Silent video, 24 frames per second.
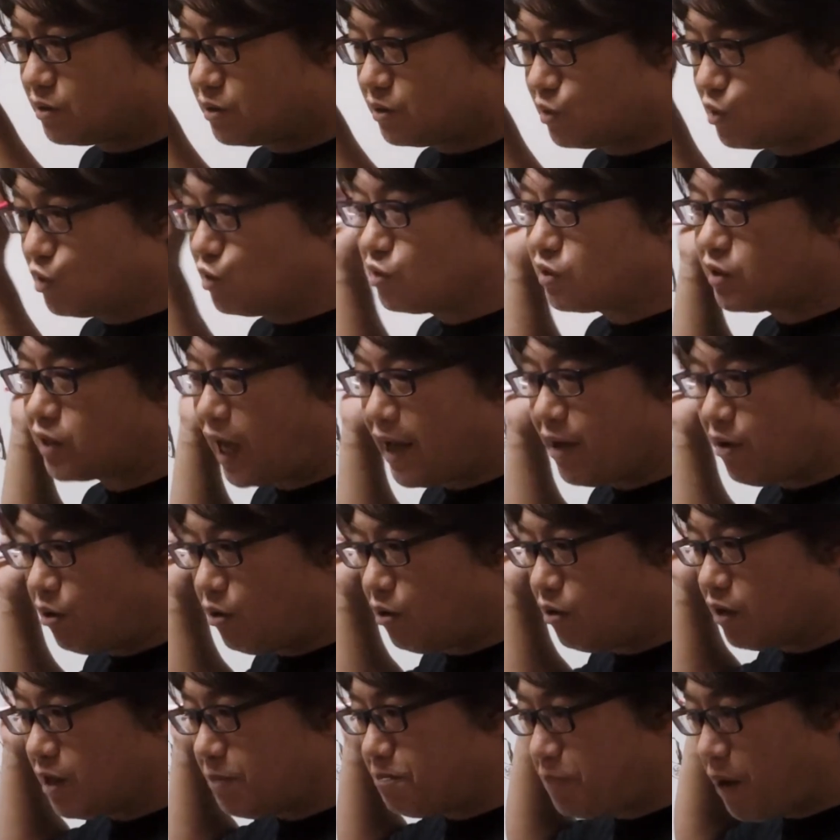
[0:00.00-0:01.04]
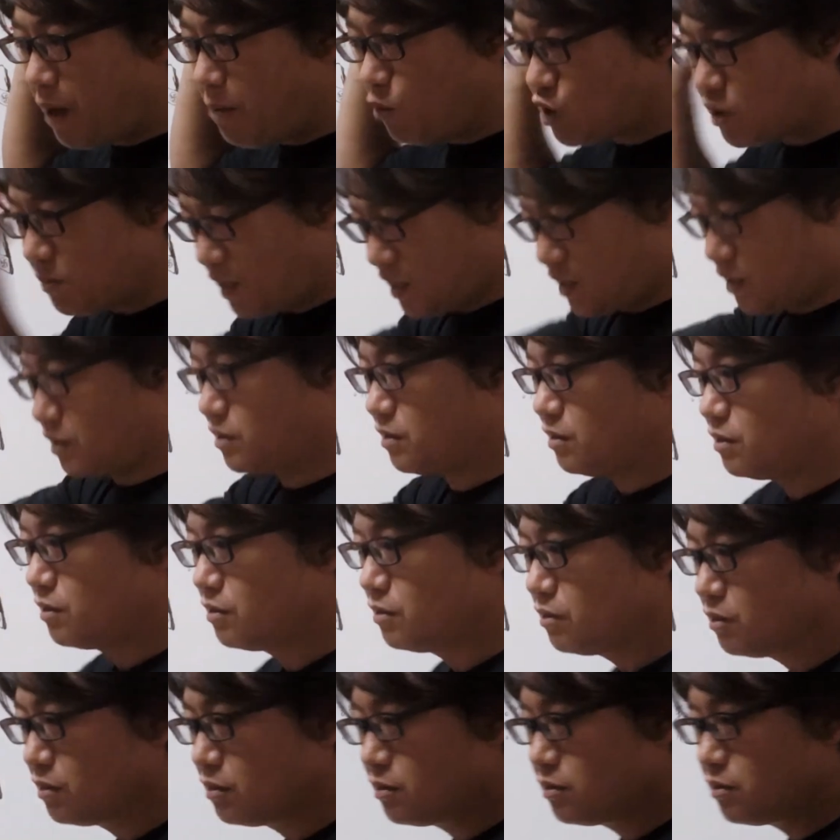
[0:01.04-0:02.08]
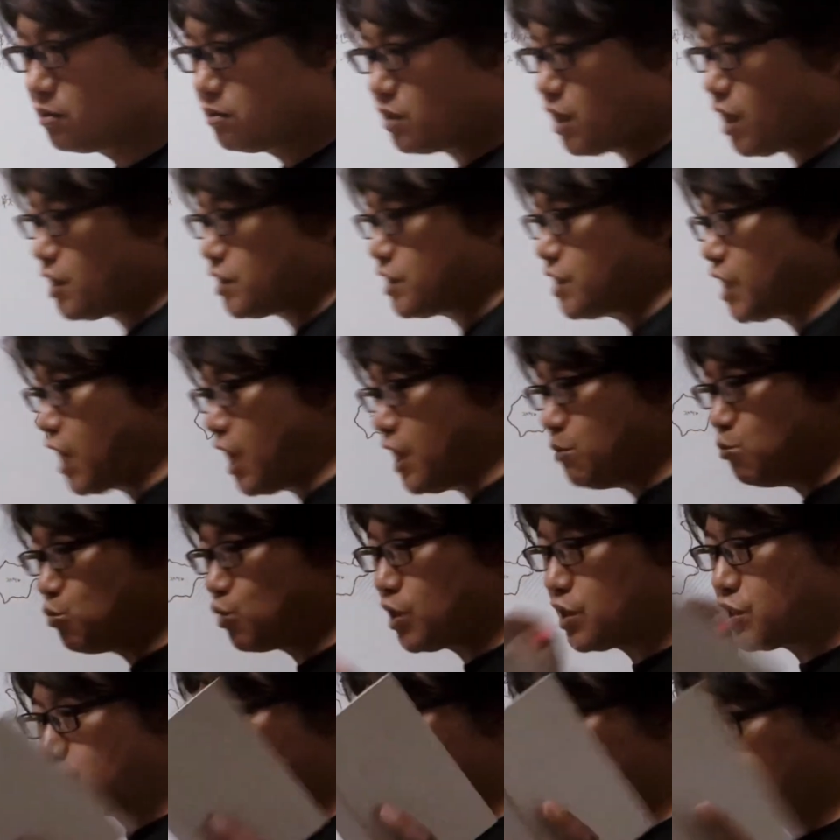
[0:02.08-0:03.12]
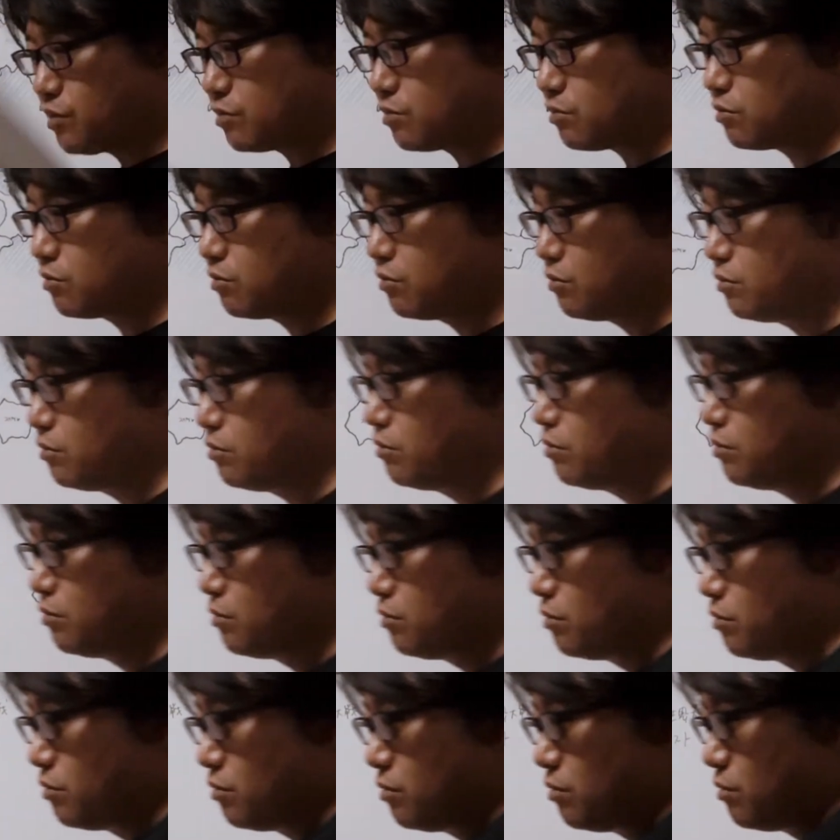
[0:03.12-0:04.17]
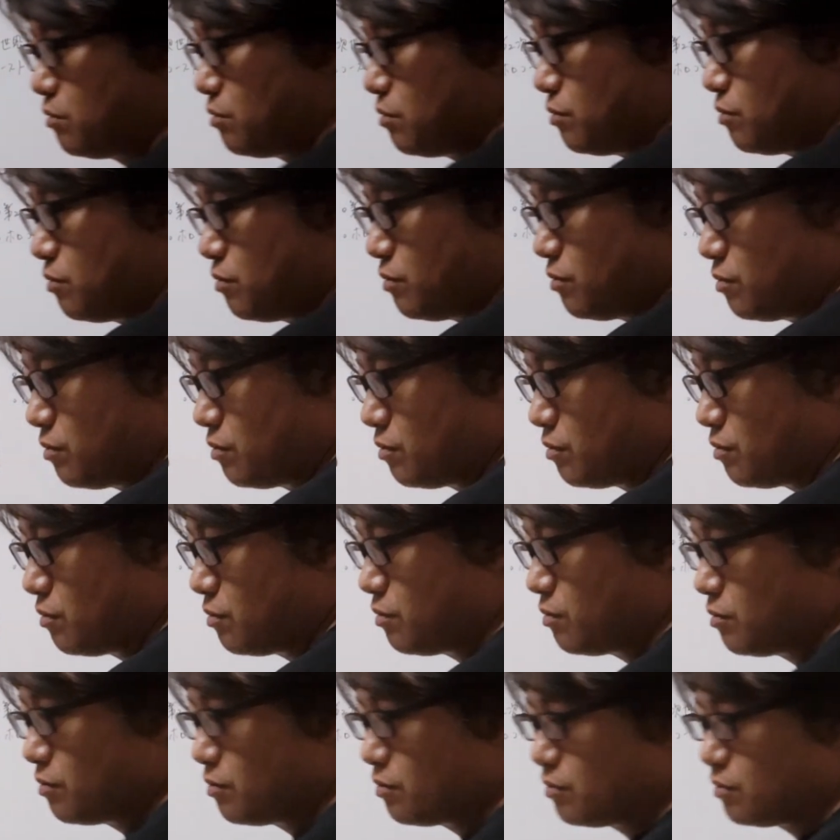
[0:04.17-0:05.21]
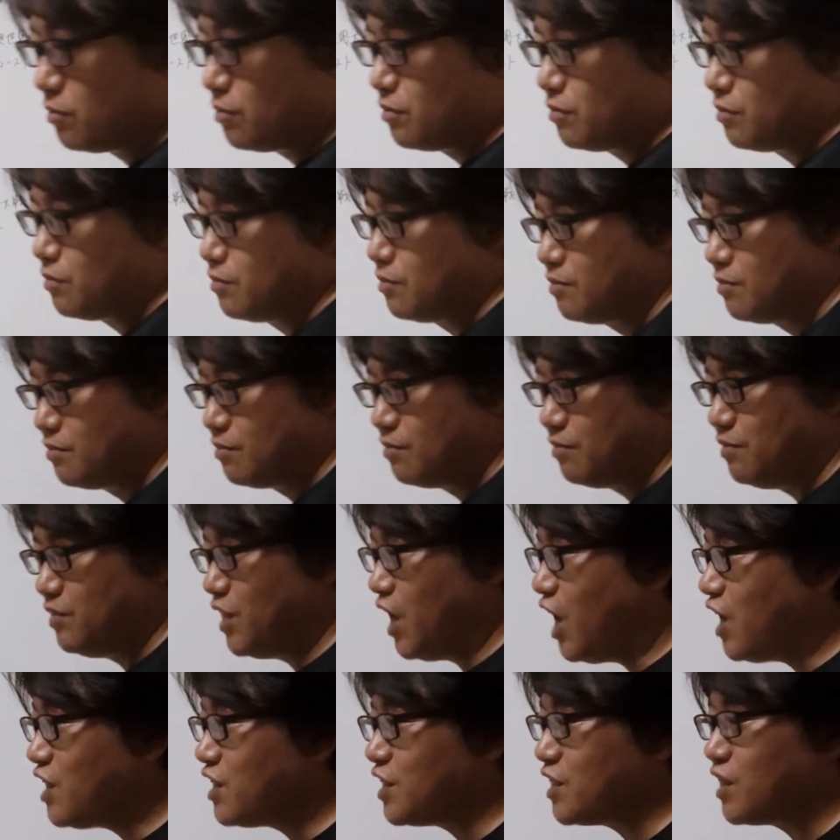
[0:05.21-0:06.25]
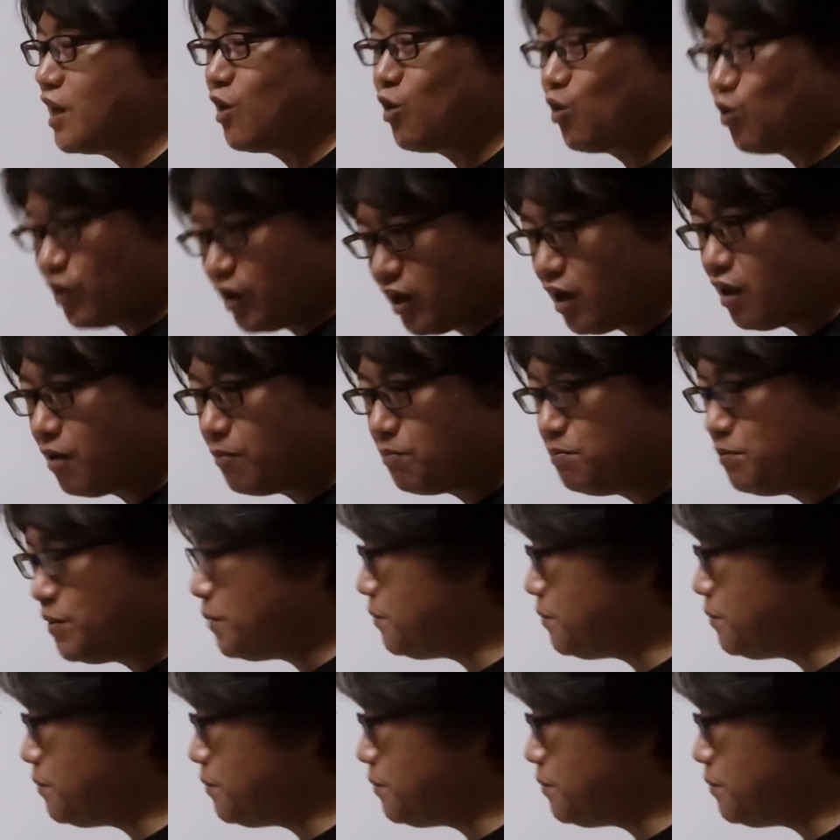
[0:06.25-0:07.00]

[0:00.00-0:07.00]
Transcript: 軍隊をいっぱい持ちますって世界に向けて宣言する確かなんで世界に向けて宣言するなんでだろうねビ